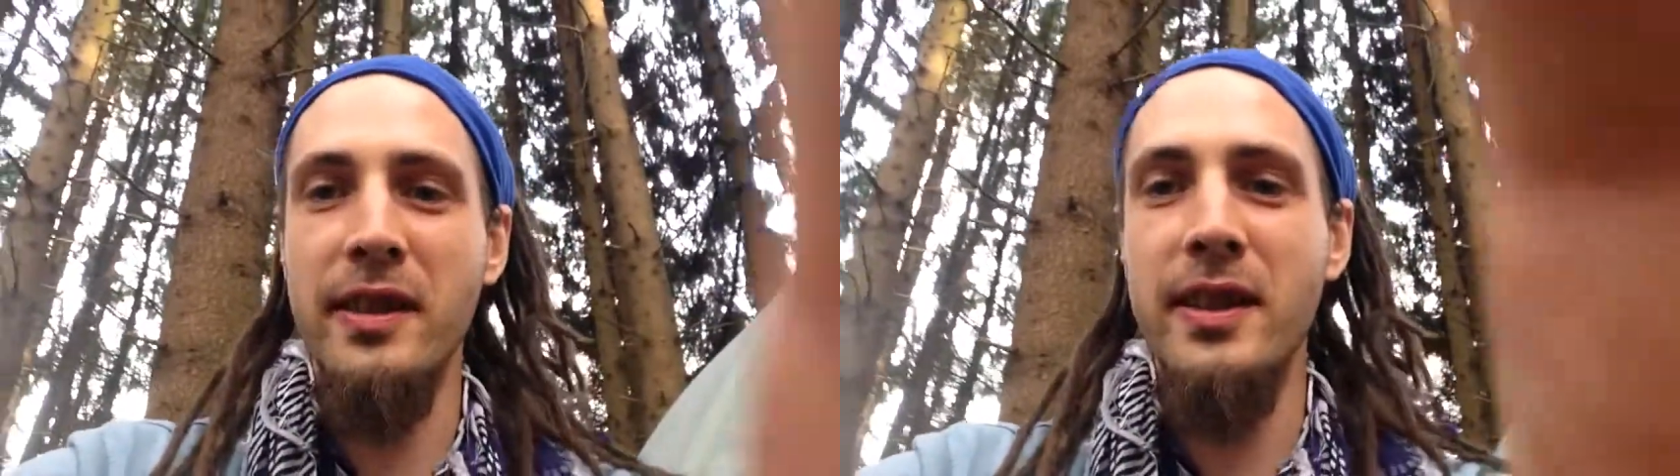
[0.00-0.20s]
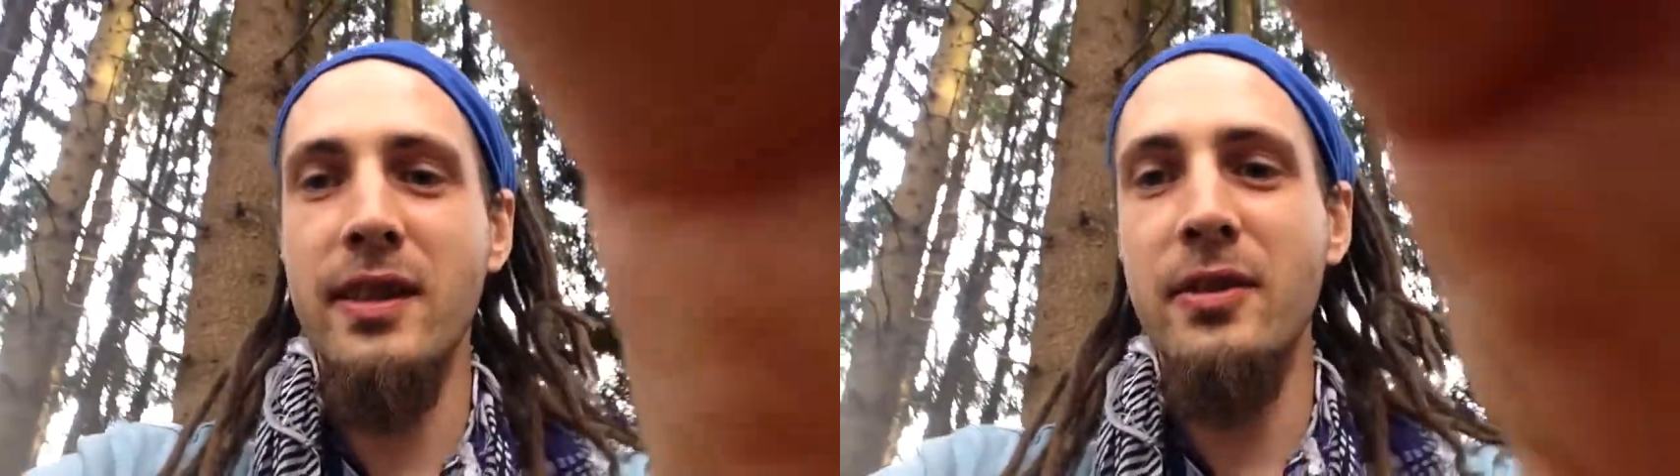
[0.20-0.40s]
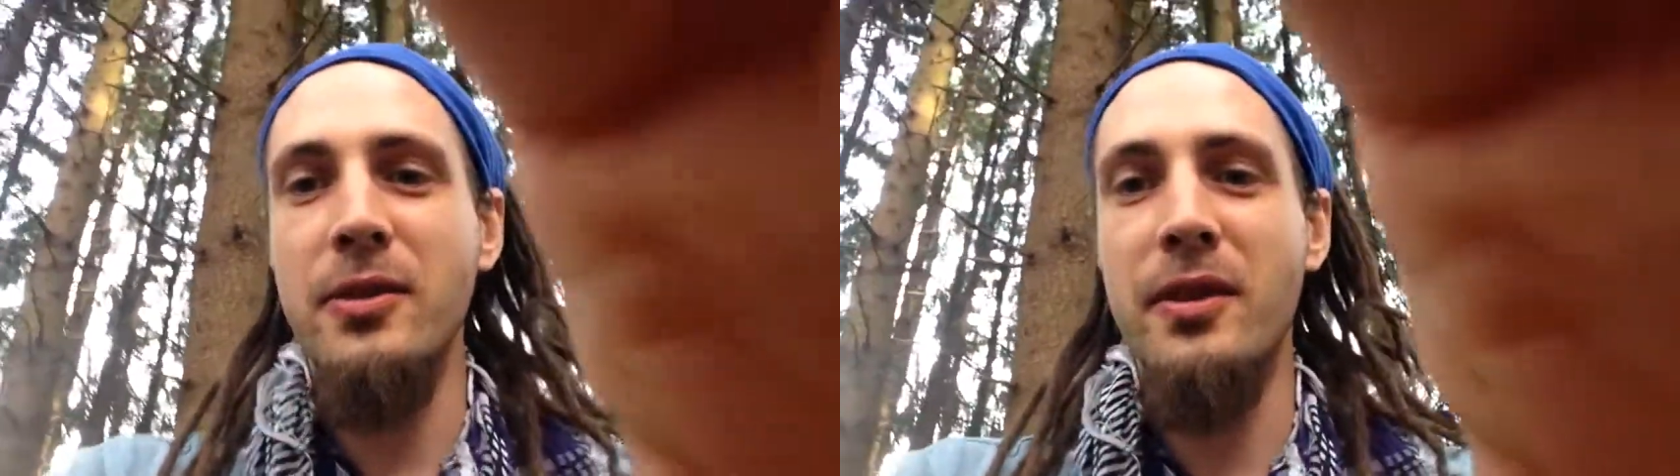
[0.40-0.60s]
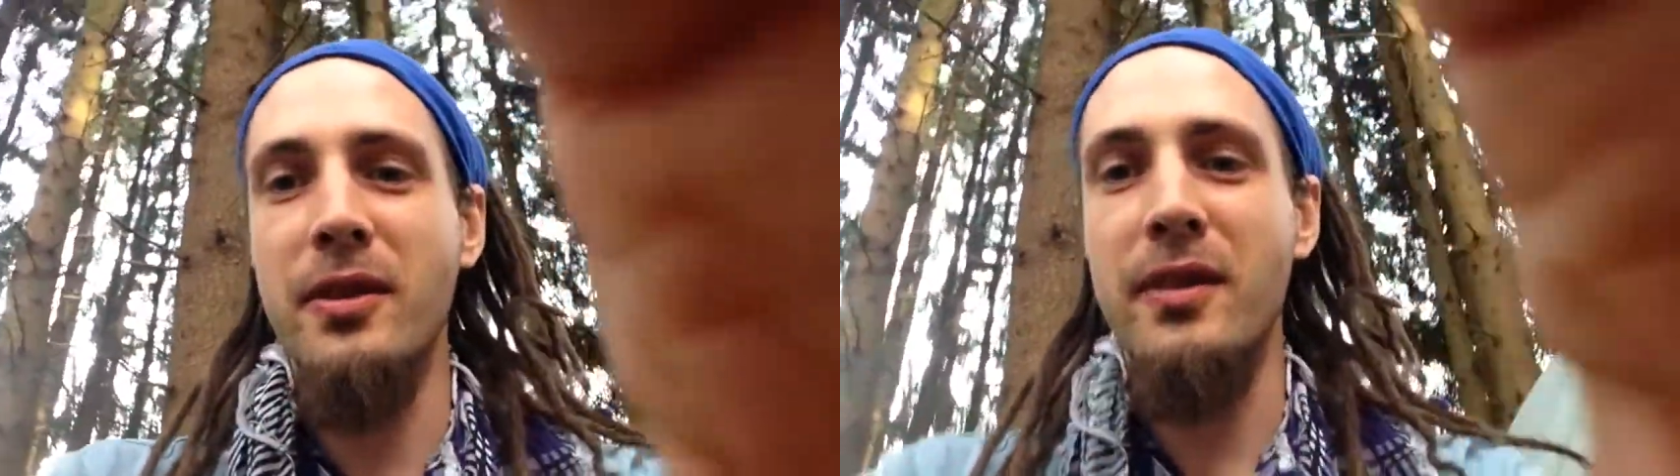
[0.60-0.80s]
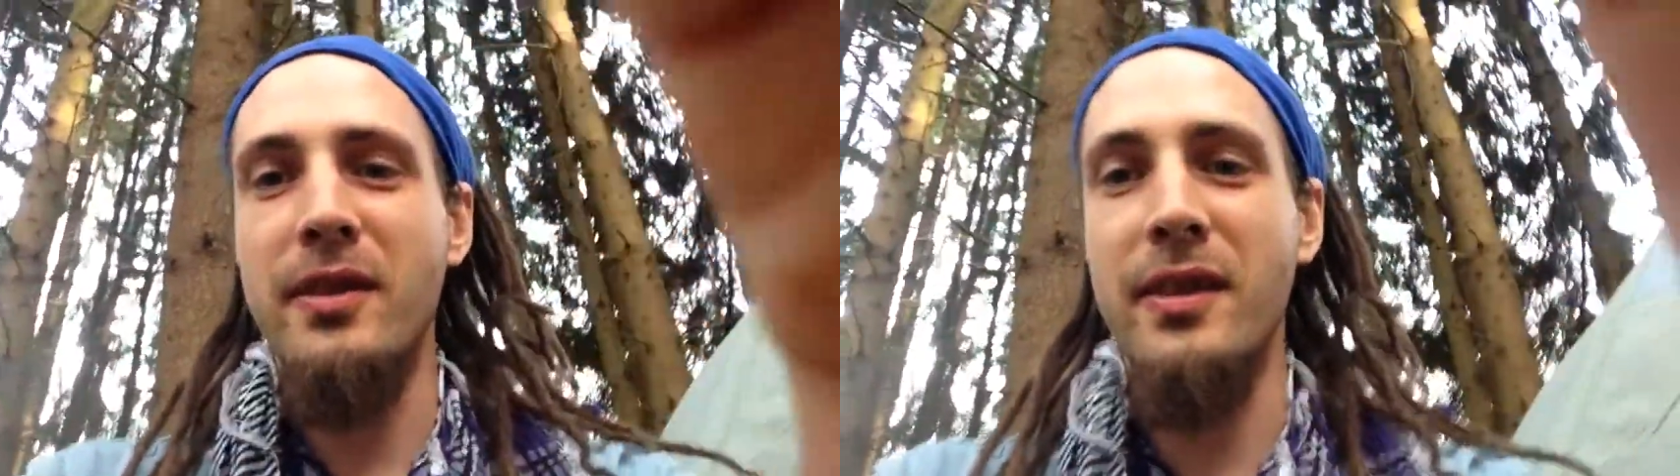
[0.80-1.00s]
hier
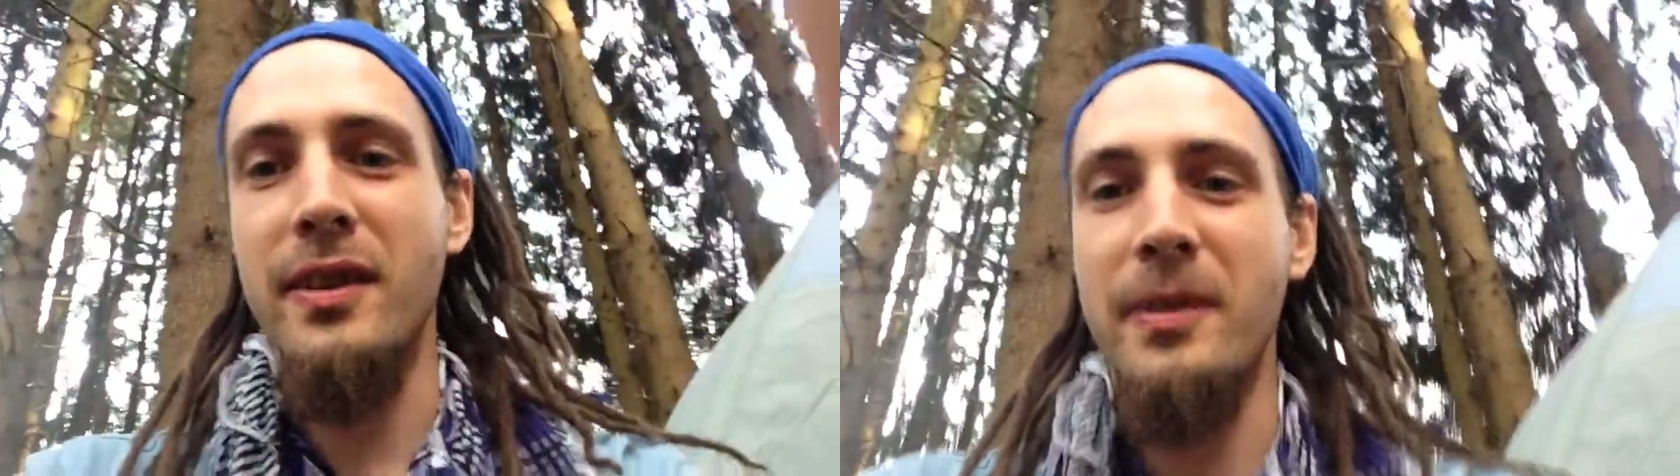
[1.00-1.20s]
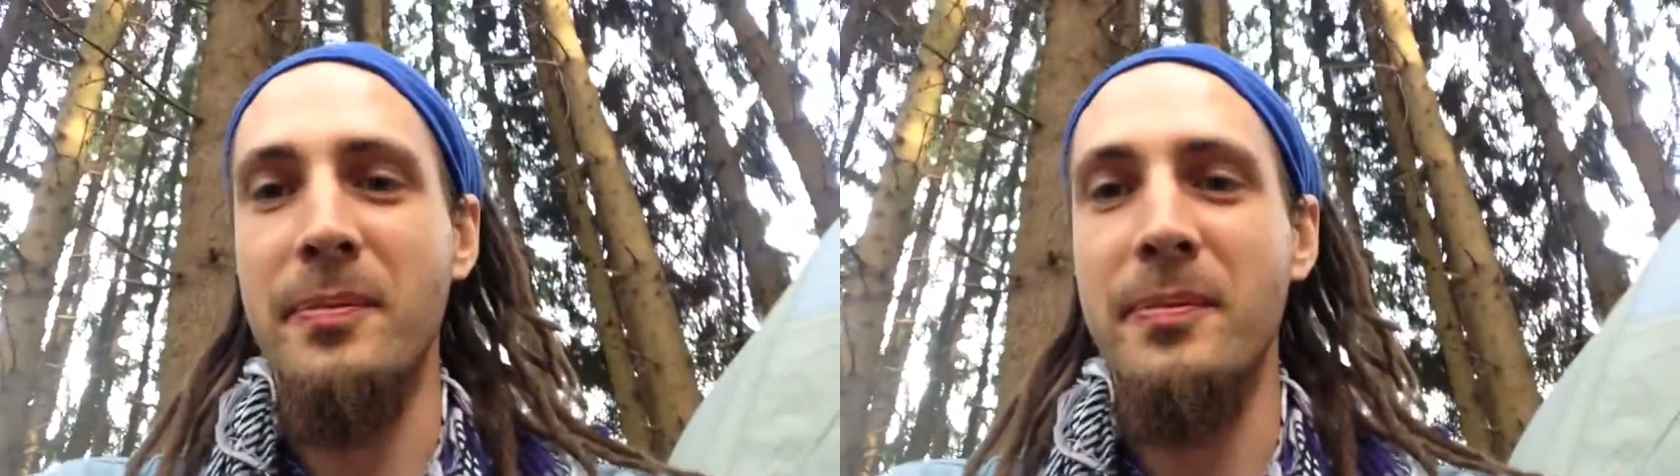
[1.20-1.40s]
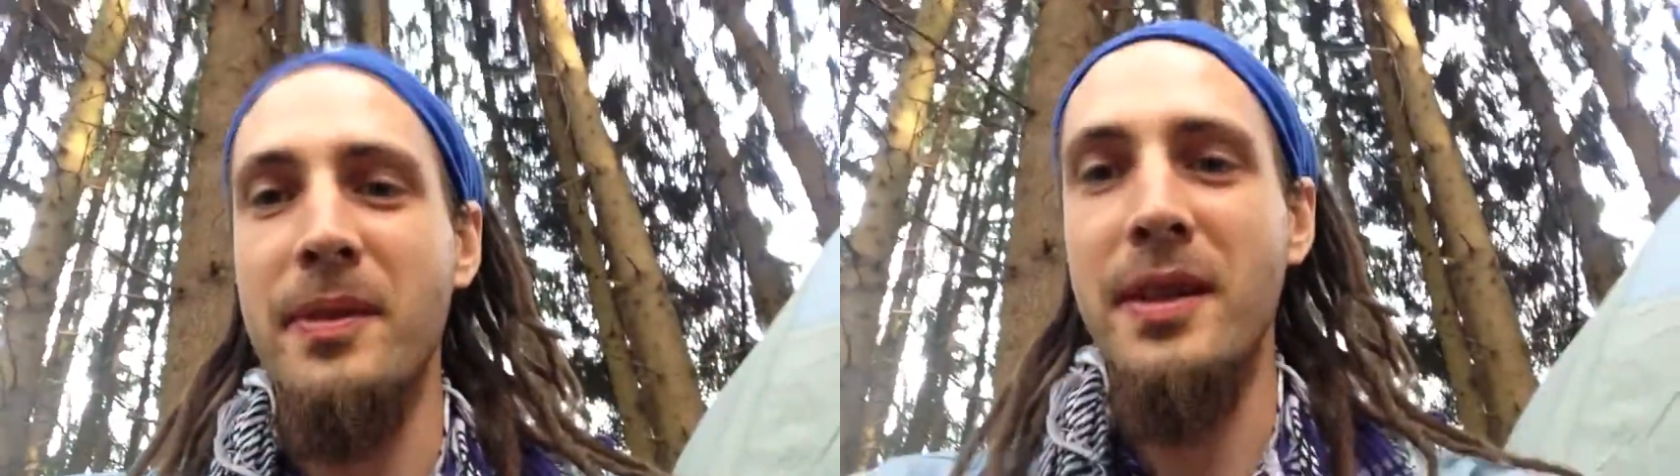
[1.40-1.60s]
und ähm,